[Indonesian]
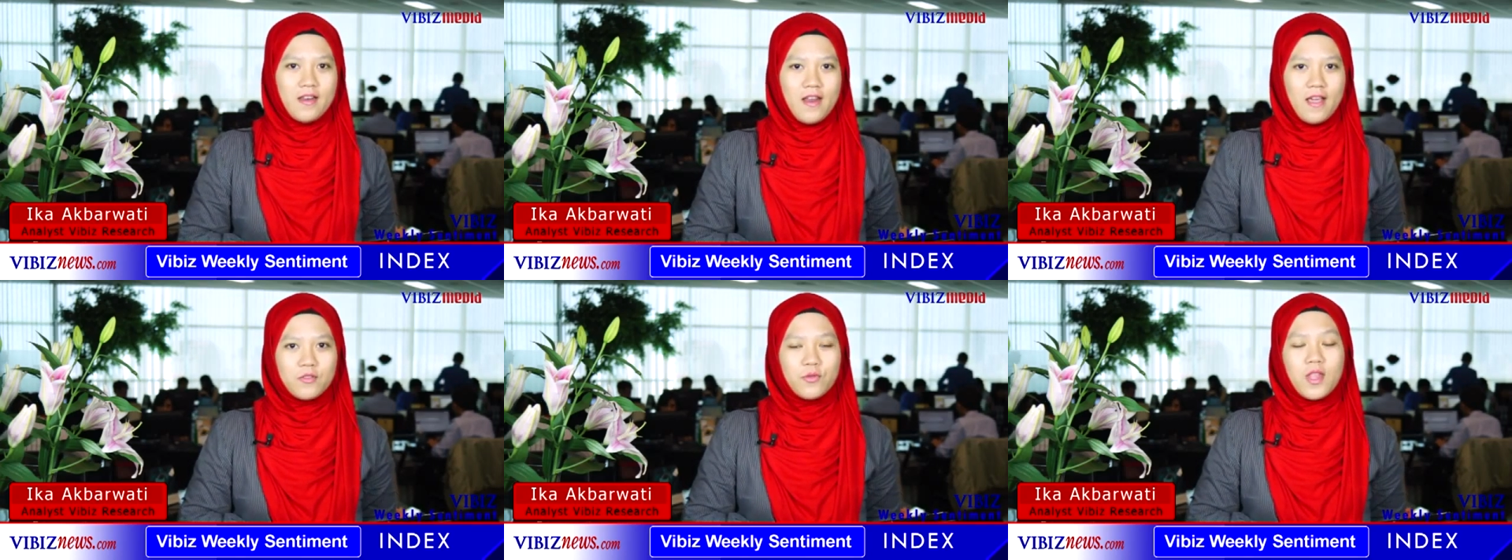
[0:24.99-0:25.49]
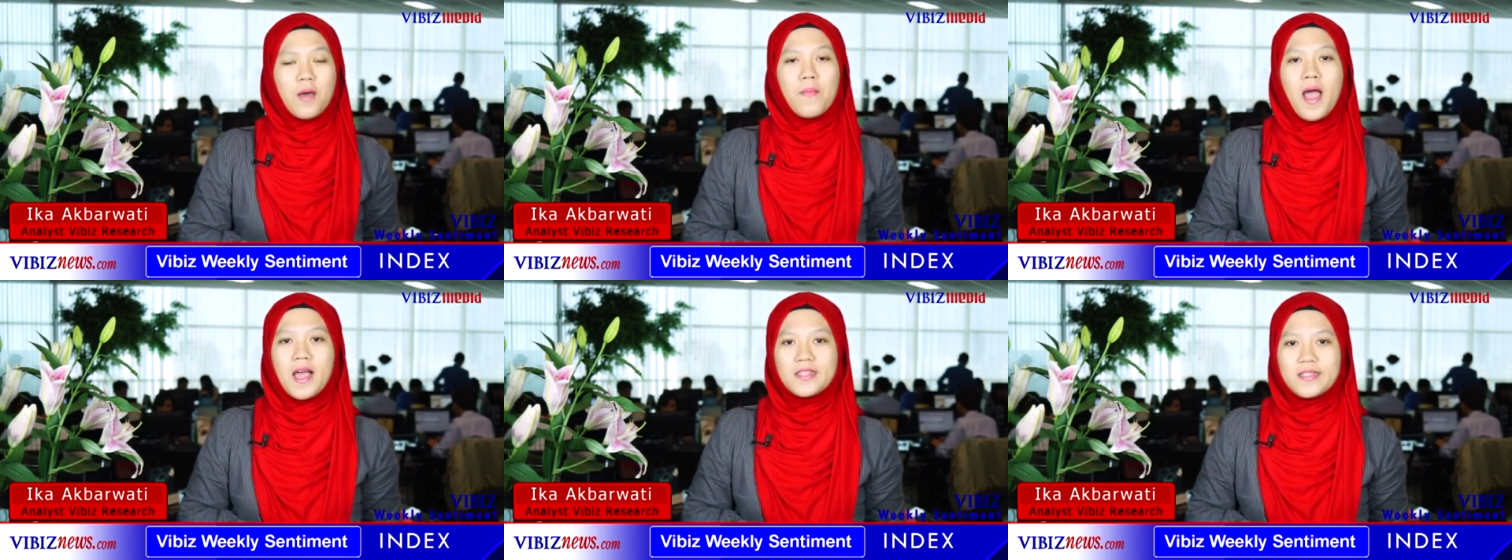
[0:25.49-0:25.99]
indeks
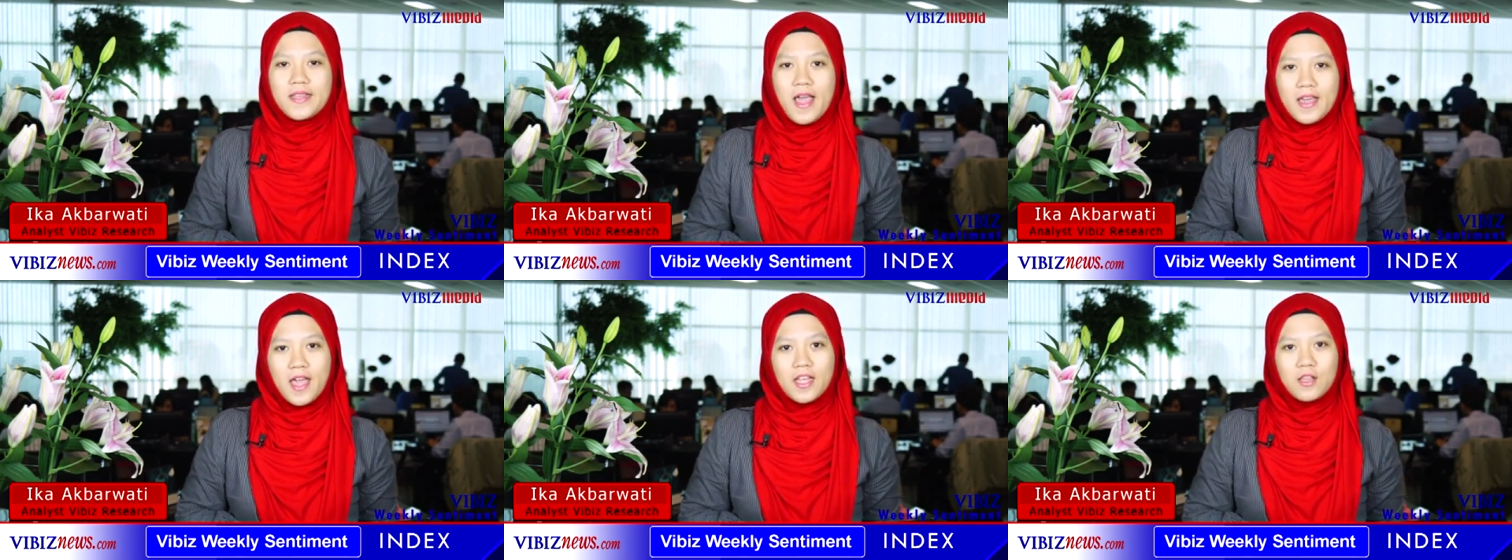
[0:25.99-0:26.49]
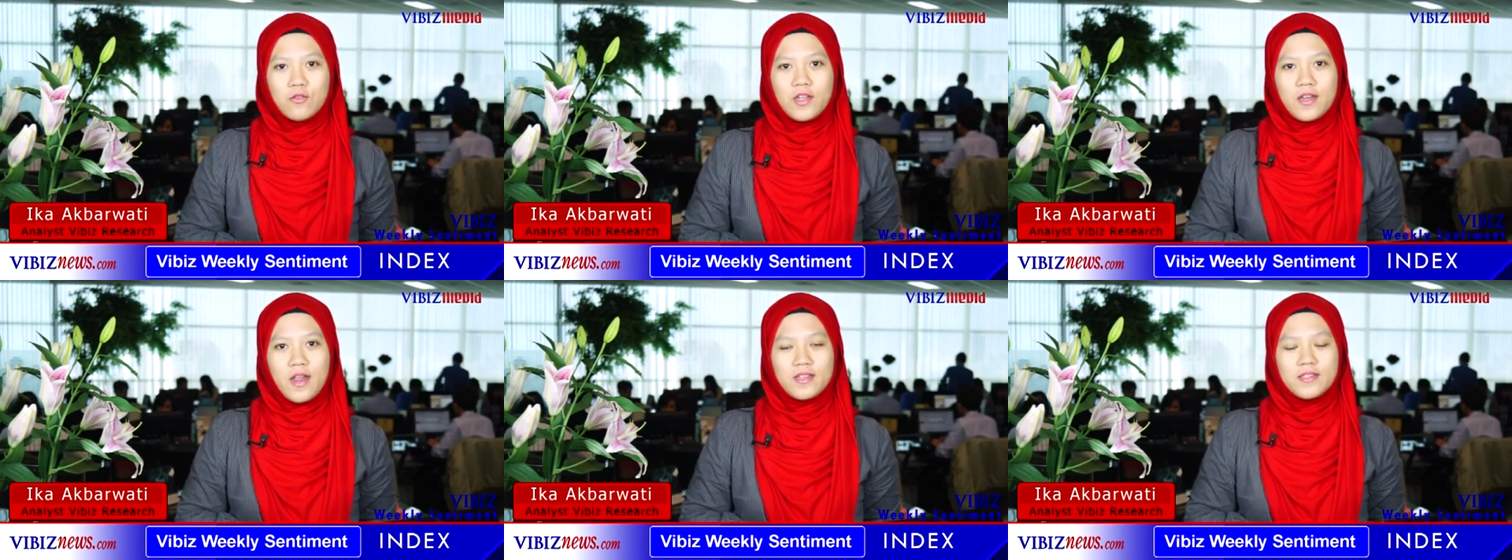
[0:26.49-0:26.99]
utama Asia yaitu
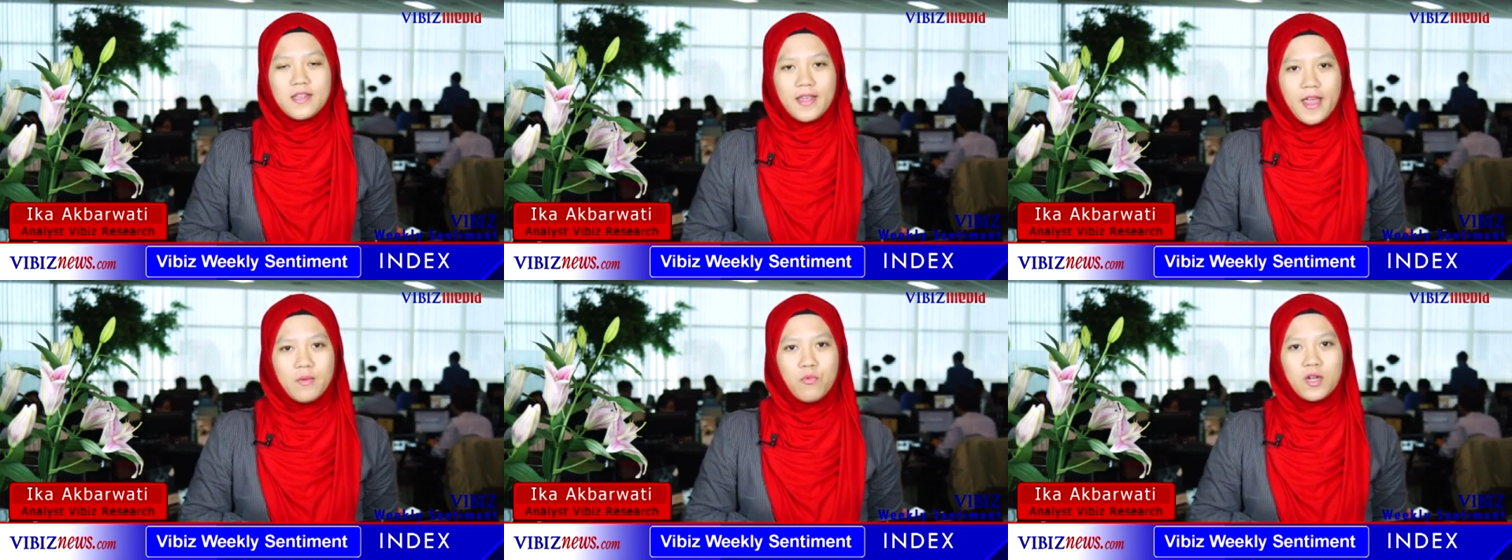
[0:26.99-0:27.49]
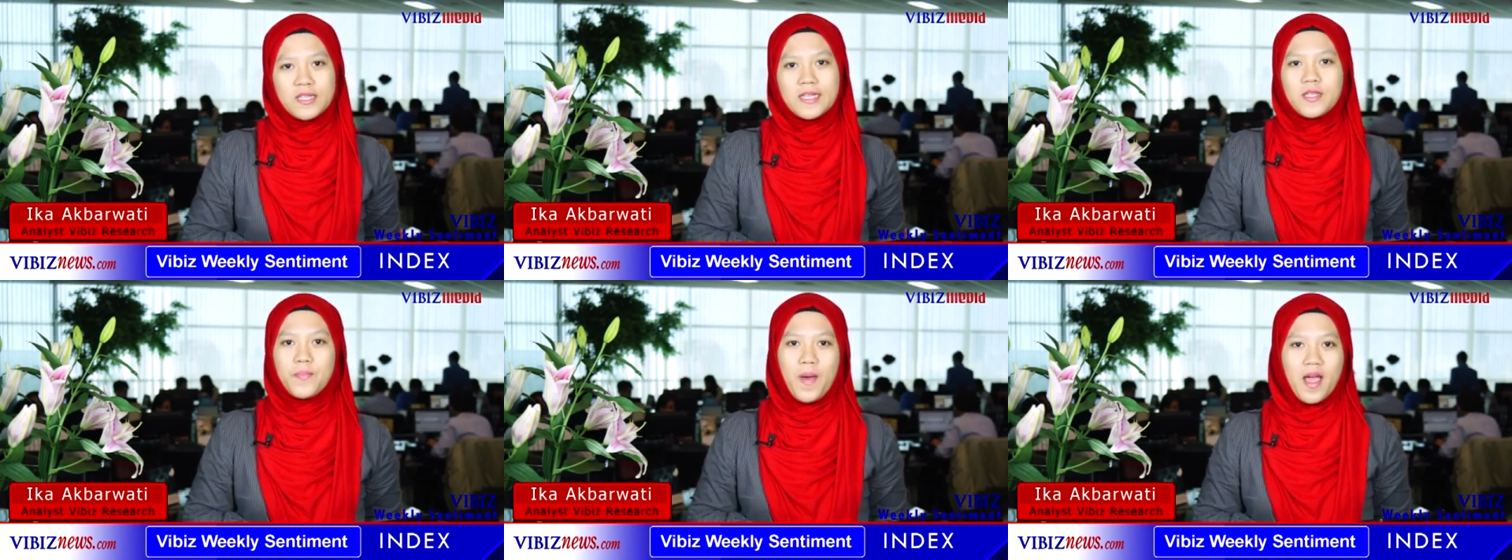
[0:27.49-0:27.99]
indeks Nikkei di
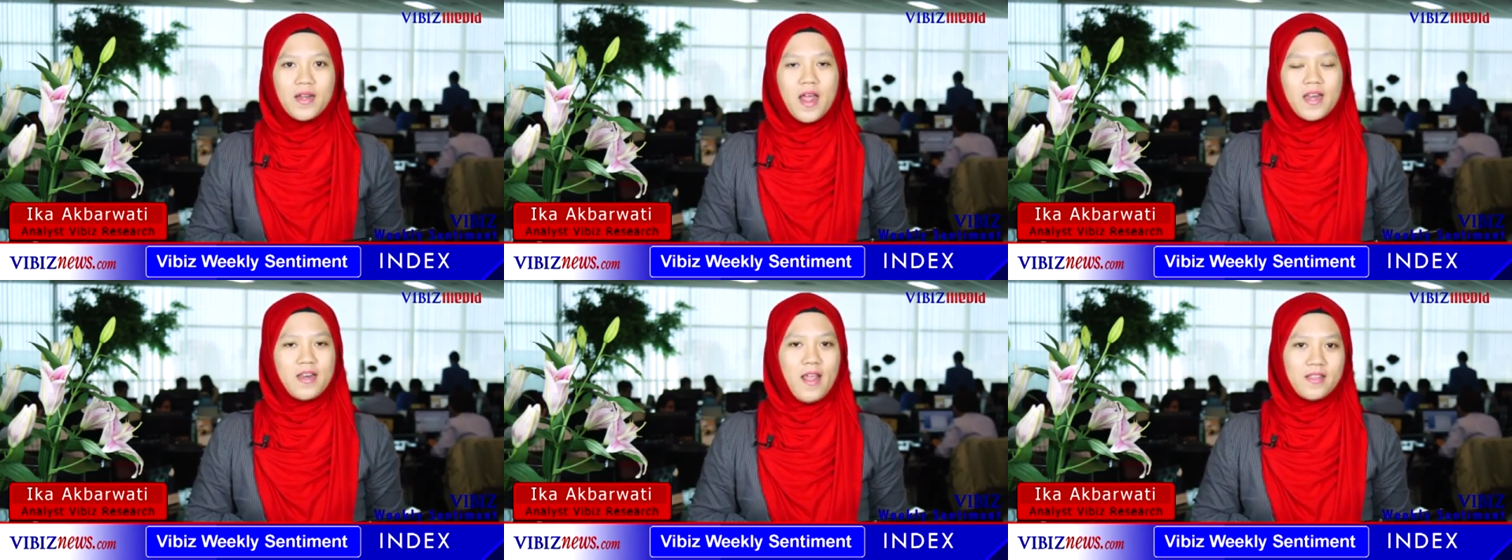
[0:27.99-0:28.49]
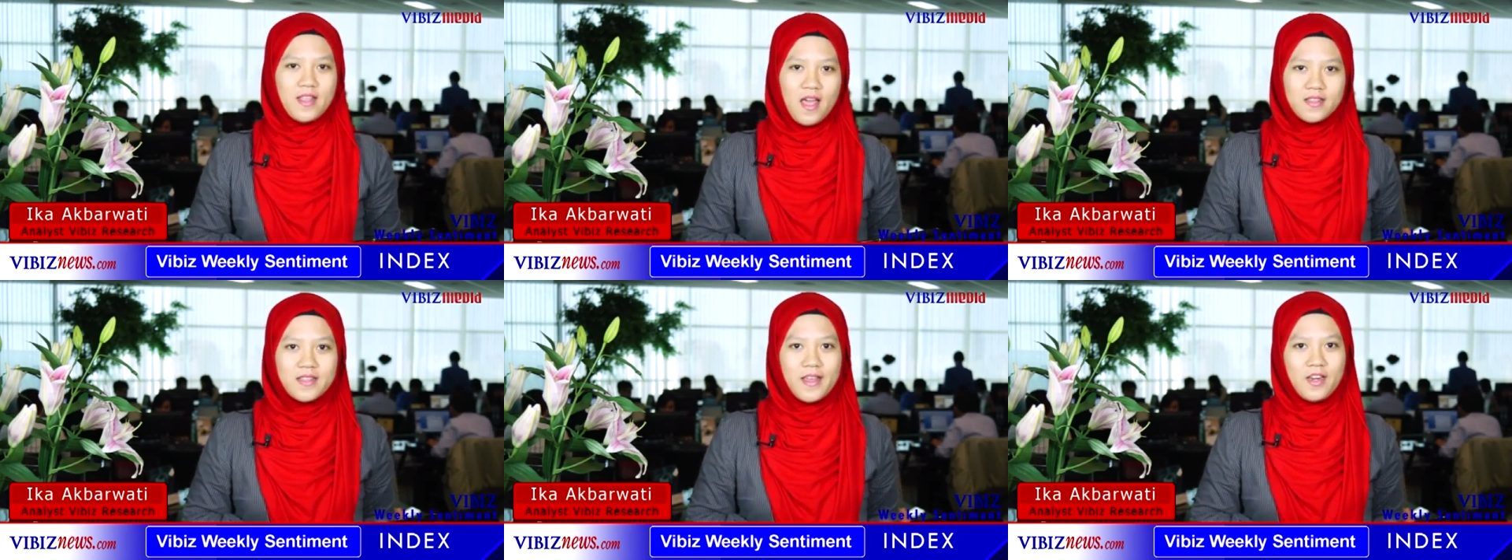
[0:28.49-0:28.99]
Bursa Jepang dan indeks
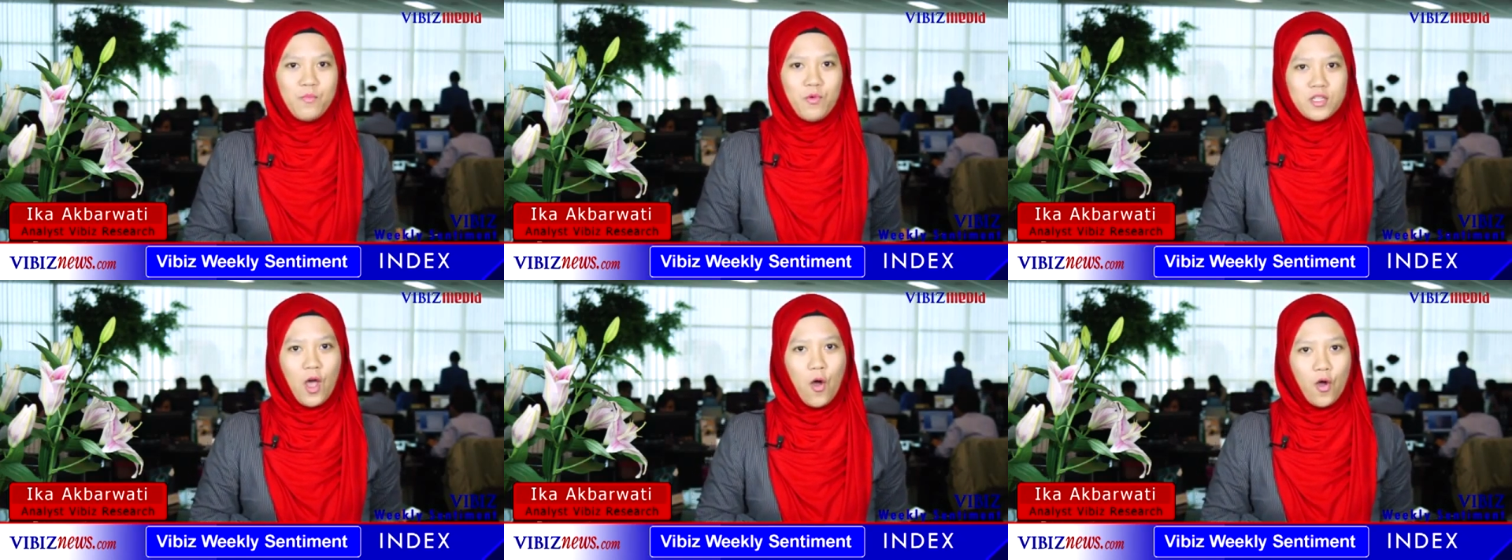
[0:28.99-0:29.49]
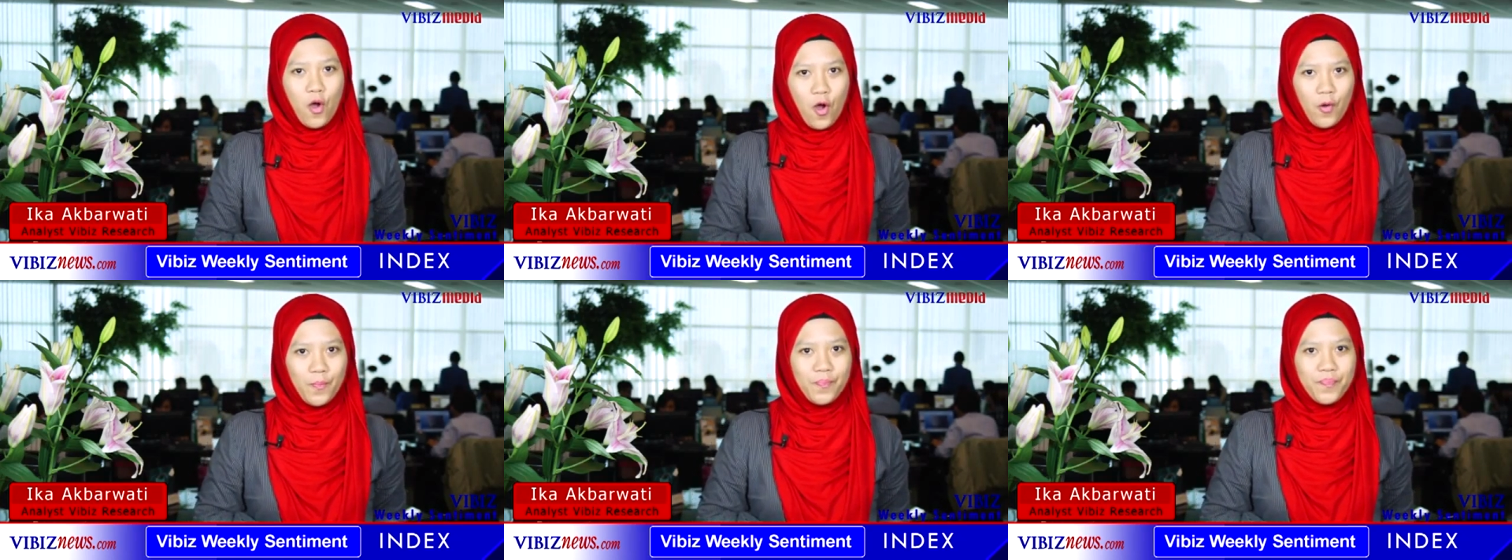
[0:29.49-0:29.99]
Hang Seng di Bursa Hong
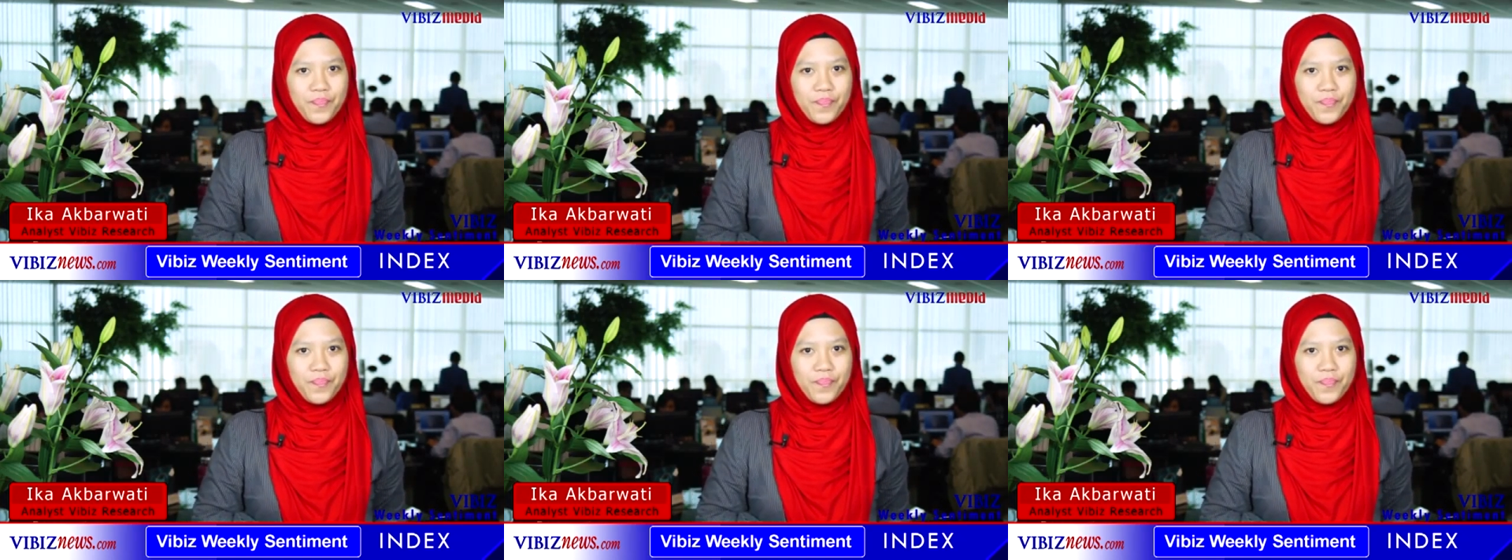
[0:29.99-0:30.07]
Kong.